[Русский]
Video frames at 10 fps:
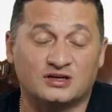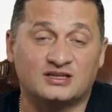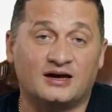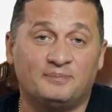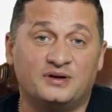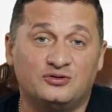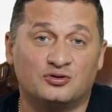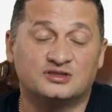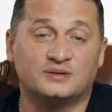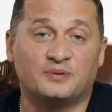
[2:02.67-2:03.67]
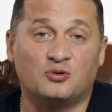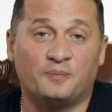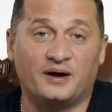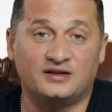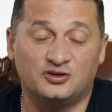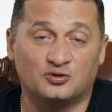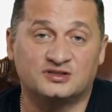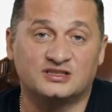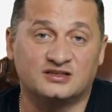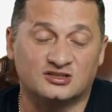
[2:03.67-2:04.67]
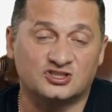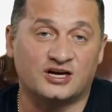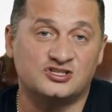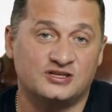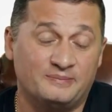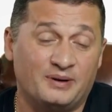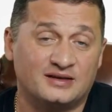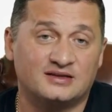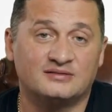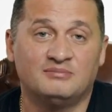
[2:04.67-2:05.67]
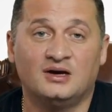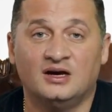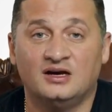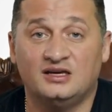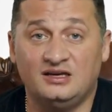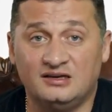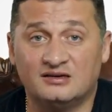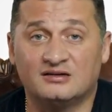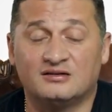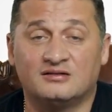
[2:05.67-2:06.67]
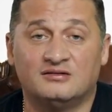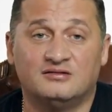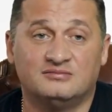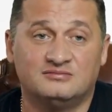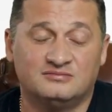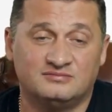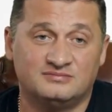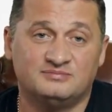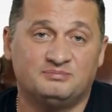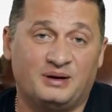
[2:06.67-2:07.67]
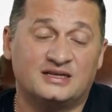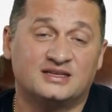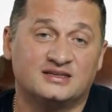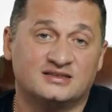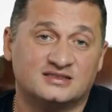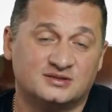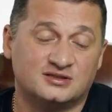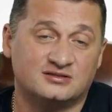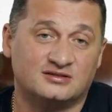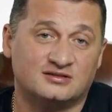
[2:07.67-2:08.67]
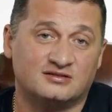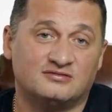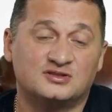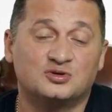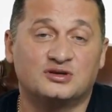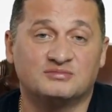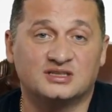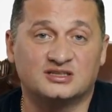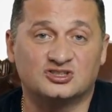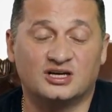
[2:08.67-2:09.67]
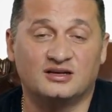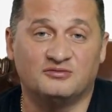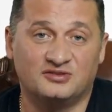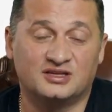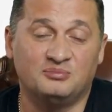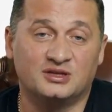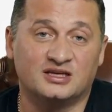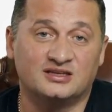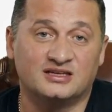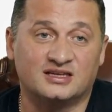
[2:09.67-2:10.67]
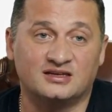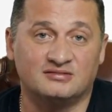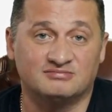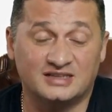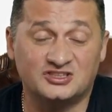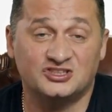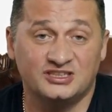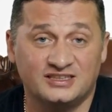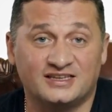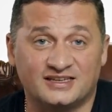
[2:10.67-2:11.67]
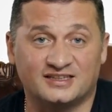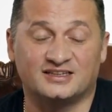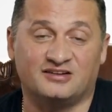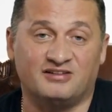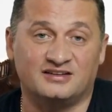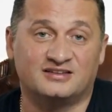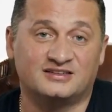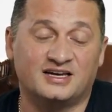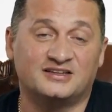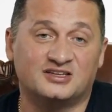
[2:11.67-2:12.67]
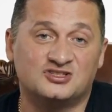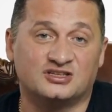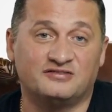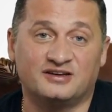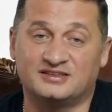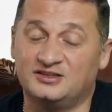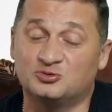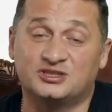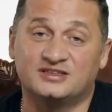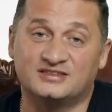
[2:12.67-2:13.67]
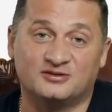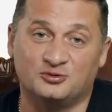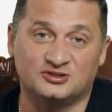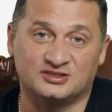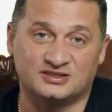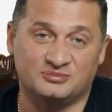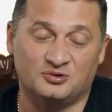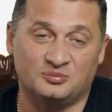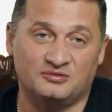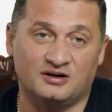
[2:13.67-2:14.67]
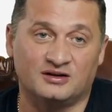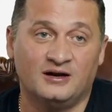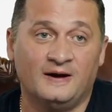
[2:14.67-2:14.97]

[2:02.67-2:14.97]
тогда придется покупать йод содержащие БАДы и БАДы с э, высоким содержанием витамина D3. Начните это давать, тогда этот человек не, уже не захочет себя убивать.